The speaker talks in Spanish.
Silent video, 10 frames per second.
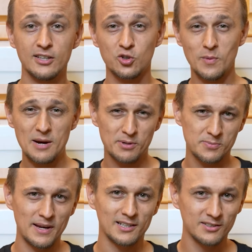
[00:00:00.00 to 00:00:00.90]
Por lo que
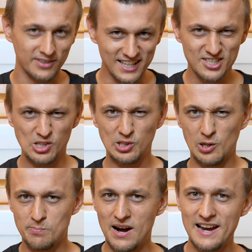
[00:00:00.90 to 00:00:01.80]
mi opinión puede
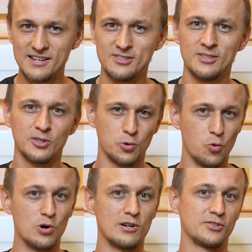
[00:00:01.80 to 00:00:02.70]
tener un sesgo
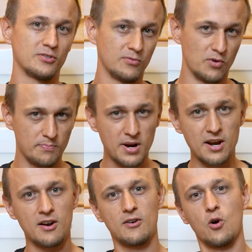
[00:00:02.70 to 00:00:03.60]
hacia
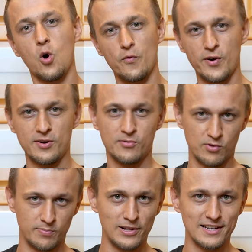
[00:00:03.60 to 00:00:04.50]
reparar en lugar de
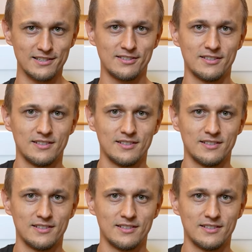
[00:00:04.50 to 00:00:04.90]
reemplazar.